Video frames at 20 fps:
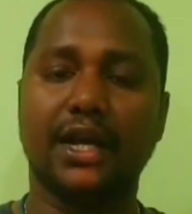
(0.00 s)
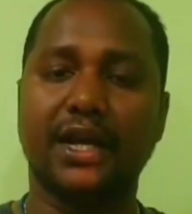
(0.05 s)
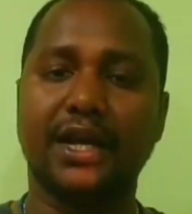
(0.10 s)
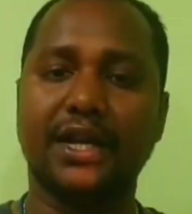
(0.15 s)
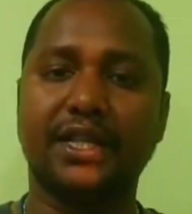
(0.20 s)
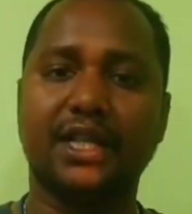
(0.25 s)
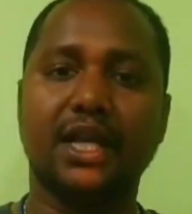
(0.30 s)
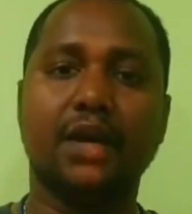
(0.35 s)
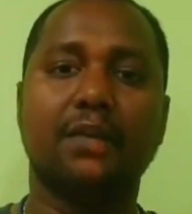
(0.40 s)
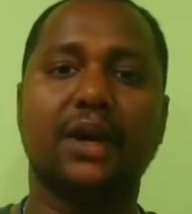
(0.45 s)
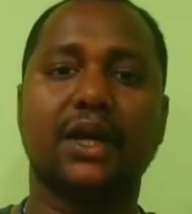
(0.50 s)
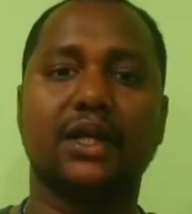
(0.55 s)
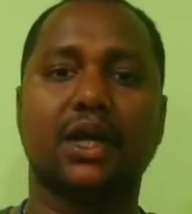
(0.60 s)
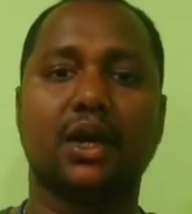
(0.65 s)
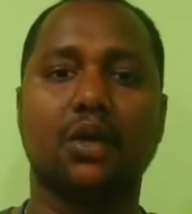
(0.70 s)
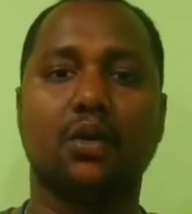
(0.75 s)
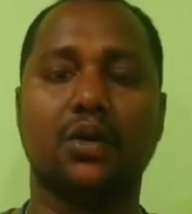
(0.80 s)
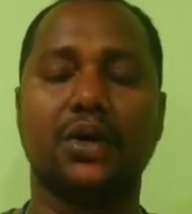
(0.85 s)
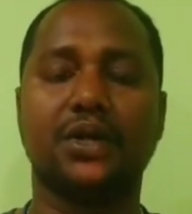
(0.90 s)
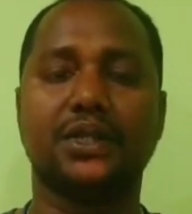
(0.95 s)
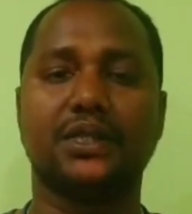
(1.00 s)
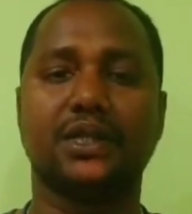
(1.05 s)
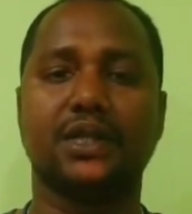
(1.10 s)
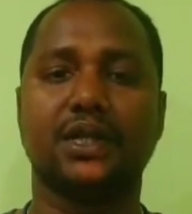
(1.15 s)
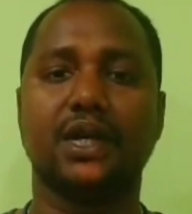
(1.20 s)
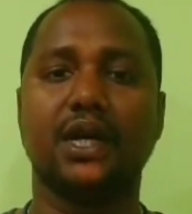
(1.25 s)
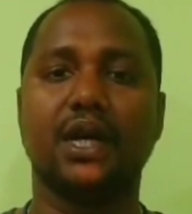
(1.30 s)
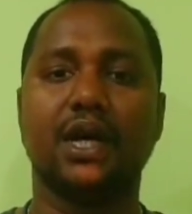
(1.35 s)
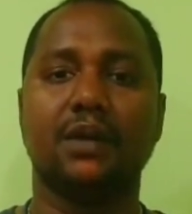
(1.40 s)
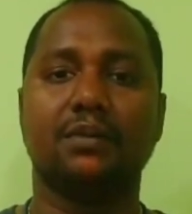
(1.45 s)
ইট দিয়ে বাঁধানো হয়েছে
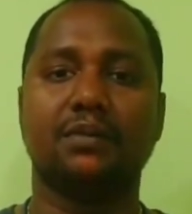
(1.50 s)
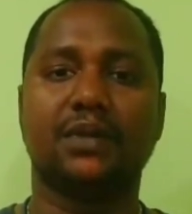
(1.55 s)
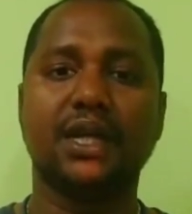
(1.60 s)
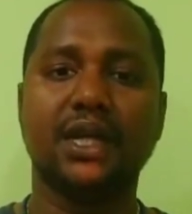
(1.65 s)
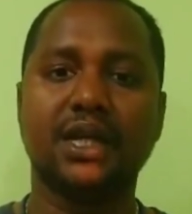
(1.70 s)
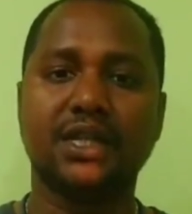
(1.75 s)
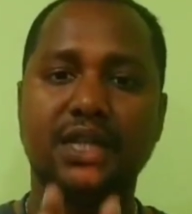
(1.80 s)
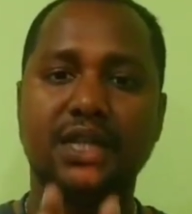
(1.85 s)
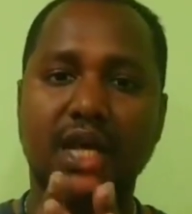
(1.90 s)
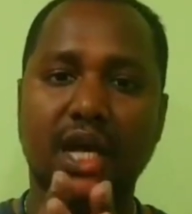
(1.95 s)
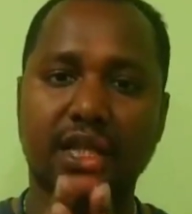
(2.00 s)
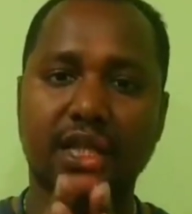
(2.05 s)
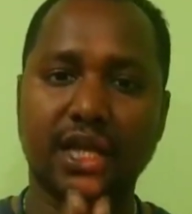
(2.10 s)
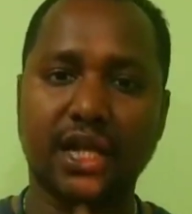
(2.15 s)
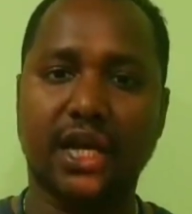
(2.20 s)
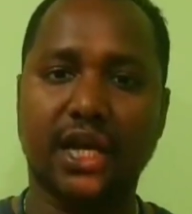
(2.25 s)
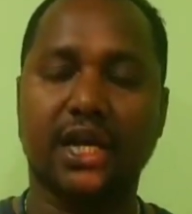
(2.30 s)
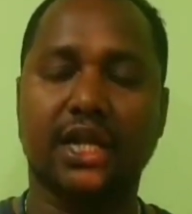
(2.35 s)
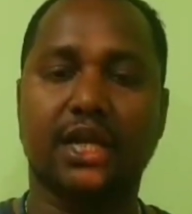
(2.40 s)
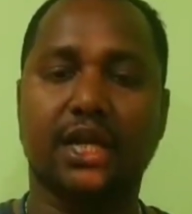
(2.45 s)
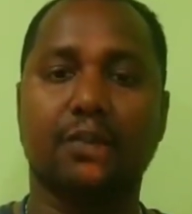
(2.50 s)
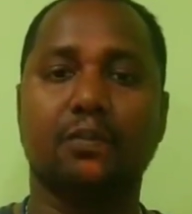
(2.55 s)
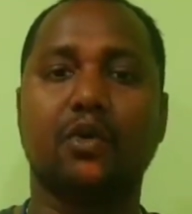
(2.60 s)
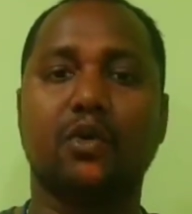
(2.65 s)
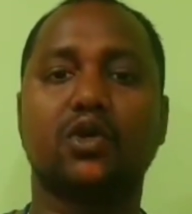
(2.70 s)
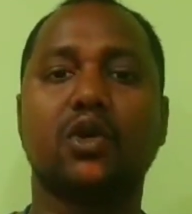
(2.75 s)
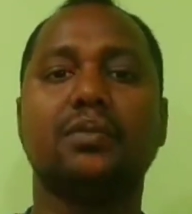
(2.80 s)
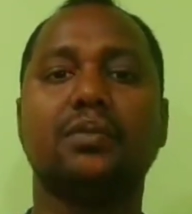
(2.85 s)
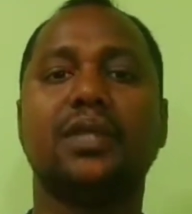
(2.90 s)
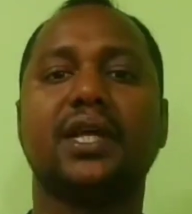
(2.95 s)
তিনি সেই আধিকারিকটি
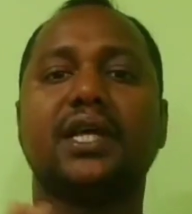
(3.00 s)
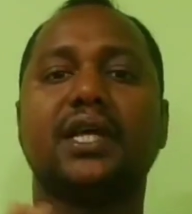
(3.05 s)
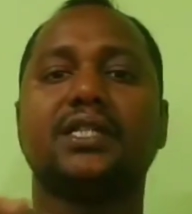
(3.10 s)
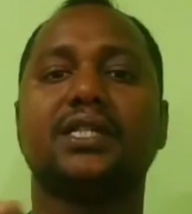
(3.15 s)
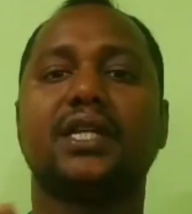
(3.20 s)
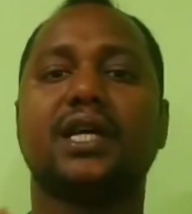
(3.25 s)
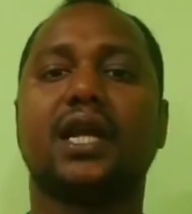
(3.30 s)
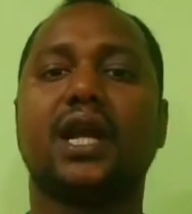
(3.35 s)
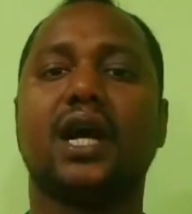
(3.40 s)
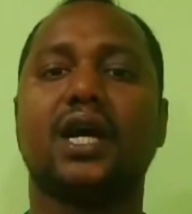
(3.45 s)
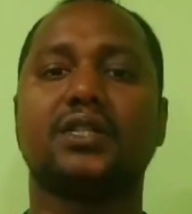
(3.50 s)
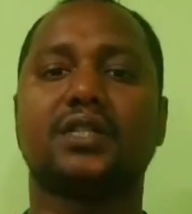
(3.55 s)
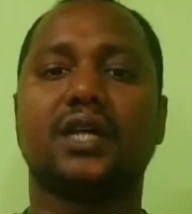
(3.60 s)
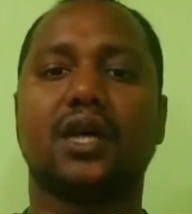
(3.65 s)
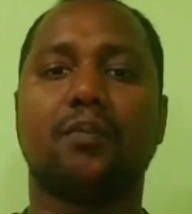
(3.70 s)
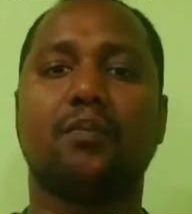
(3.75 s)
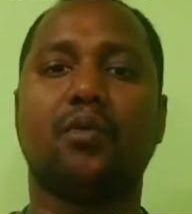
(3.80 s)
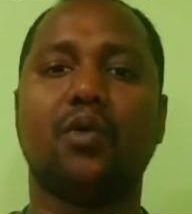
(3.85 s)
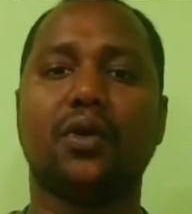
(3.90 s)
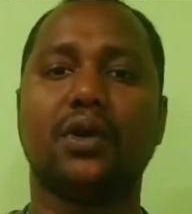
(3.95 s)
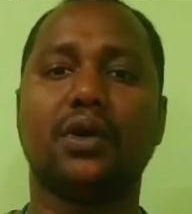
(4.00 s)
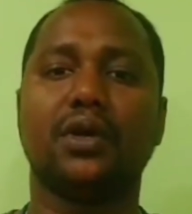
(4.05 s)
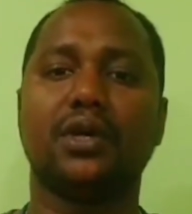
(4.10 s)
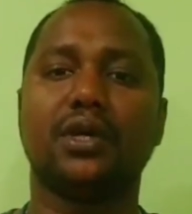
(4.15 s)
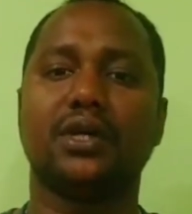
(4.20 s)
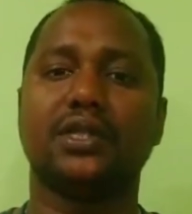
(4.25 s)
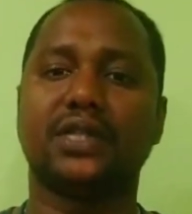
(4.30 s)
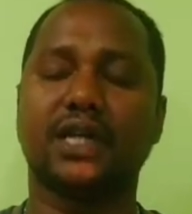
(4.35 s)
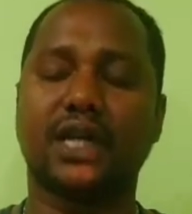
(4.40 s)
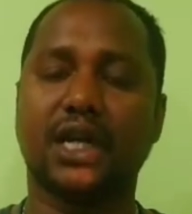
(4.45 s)
প্রথম থেকে সেখানে আসার পর
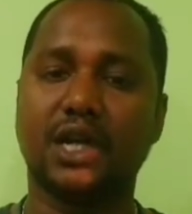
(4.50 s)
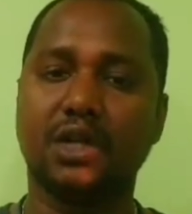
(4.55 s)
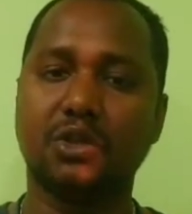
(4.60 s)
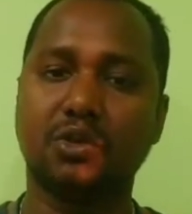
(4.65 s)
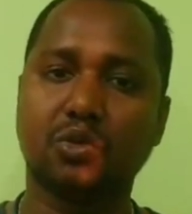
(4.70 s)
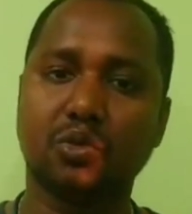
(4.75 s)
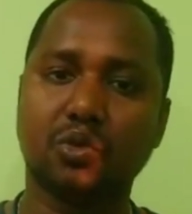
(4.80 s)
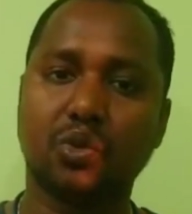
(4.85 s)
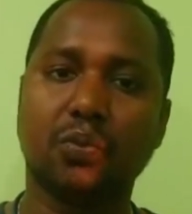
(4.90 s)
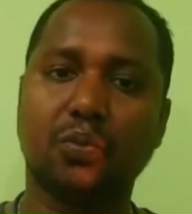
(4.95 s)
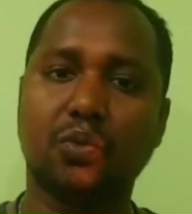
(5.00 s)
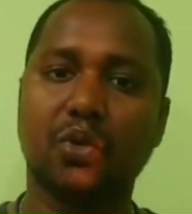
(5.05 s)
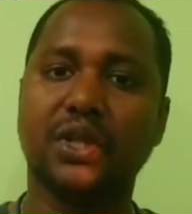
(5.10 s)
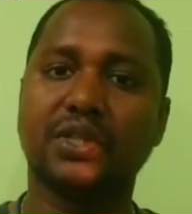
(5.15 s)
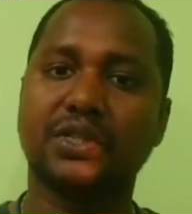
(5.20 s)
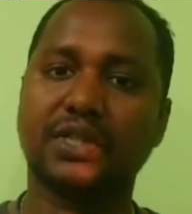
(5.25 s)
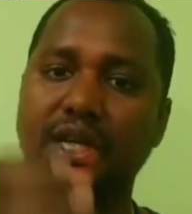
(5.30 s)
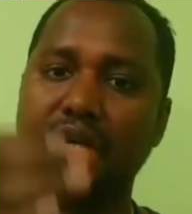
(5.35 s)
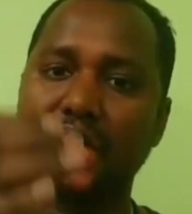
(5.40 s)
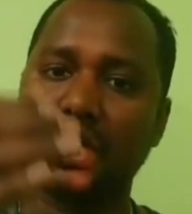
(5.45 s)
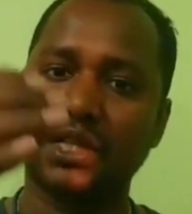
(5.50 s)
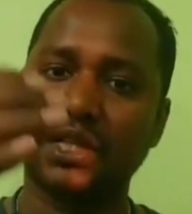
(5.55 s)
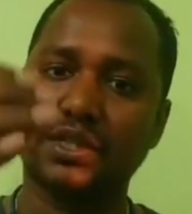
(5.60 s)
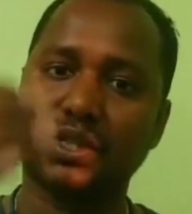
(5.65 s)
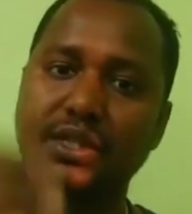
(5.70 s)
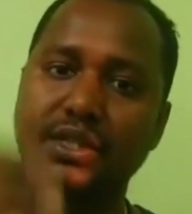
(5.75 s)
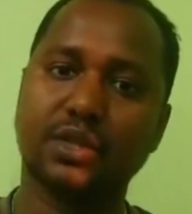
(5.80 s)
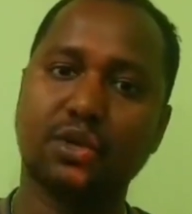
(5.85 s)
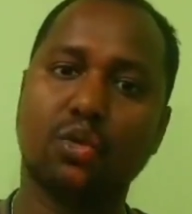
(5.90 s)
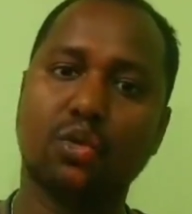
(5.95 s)
সেখানে জুতো পরে সেখানে
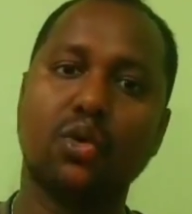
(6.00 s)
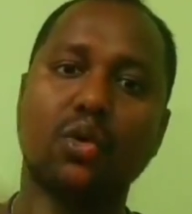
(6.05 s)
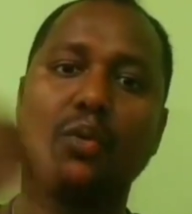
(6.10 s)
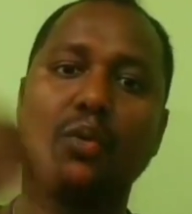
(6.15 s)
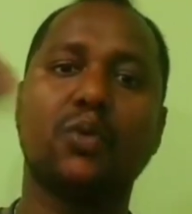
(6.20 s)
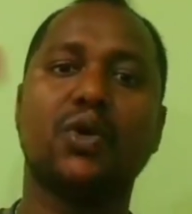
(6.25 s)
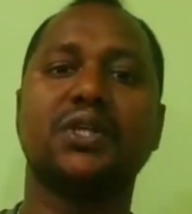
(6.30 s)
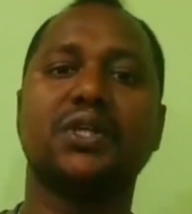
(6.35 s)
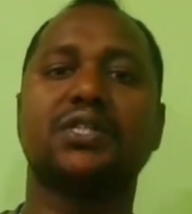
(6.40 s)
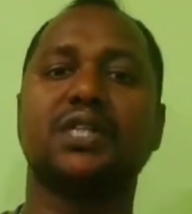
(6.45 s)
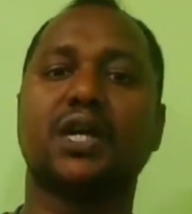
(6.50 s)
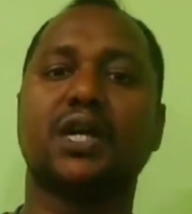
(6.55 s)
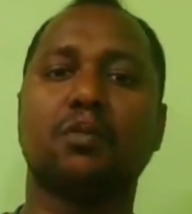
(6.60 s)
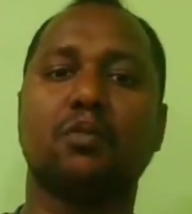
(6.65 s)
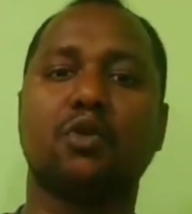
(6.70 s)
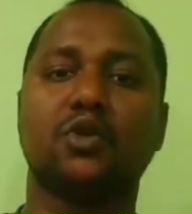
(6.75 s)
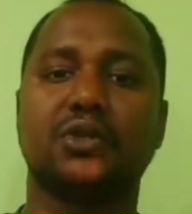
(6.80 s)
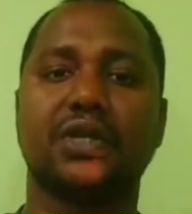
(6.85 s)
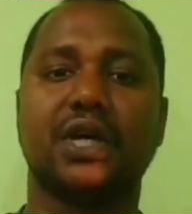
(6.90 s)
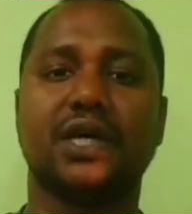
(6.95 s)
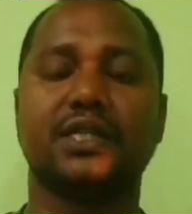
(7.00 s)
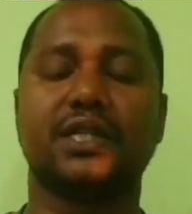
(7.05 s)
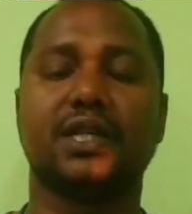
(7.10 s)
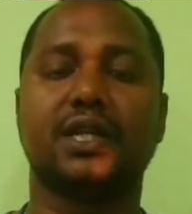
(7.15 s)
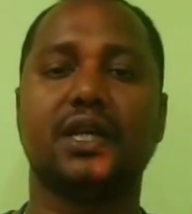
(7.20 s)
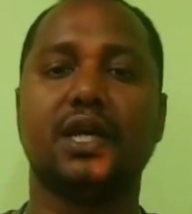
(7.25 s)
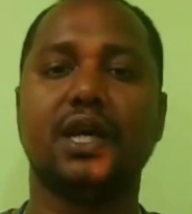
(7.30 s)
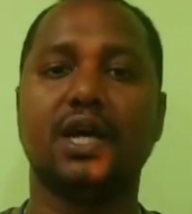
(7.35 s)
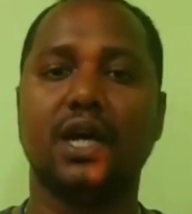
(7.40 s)
ওর উপরে চেয়ারে বসে আছেন